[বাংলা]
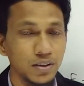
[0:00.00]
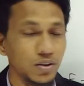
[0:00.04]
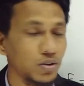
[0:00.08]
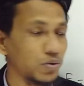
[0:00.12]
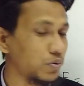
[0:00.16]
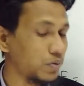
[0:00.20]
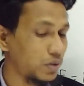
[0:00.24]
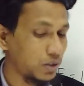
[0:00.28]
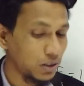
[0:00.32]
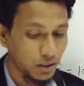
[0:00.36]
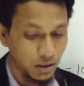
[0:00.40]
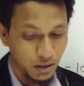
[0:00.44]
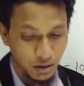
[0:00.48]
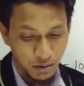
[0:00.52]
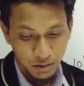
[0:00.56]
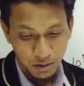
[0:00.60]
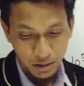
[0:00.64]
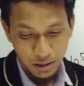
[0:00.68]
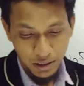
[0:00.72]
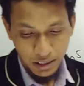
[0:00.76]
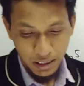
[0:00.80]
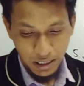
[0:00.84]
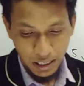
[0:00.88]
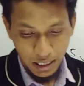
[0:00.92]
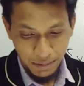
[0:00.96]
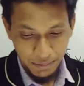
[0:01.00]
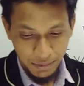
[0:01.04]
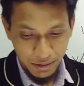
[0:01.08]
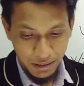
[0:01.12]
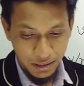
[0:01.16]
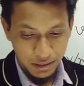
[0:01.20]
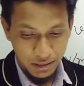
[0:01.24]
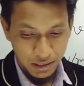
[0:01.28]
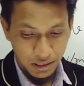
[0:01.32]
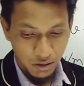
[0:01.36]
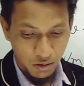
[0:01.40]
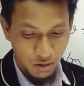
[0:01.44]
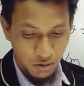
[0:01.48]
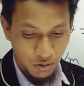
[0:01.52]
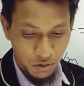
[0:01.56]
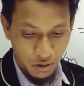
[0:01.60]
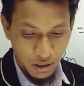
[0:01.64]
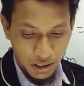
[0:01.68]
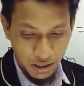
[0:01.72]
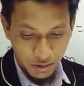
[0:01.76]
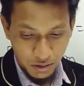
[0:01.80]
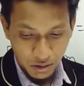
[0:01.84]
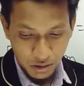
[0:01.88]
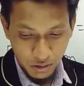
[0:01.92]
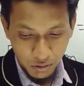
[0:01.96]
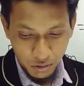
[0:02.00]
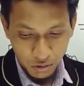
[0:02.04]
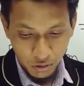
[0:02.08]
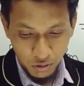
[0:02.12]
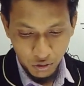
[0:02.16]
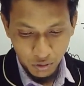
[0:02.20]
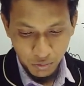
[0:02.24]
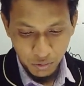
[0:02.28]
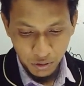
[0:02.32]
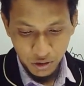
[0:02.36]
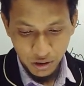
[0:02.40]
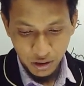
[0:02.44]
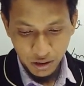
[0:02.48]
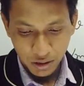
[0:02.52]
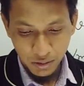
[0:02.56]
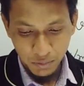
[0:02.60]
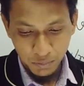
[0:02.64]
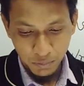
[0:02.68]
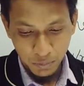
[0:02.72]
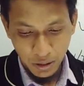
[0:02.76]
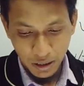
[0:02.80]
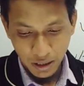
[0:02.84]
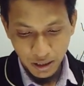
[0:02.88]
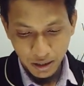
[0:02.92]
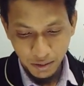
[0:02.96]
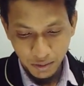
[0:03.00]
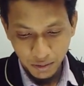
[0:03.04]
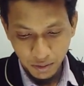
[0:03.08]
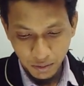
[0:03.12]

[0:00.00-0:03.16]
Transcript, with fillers: তো দেখে নাও আমরা যে অঙ্কটা এখন ইউজ করব সেটা বা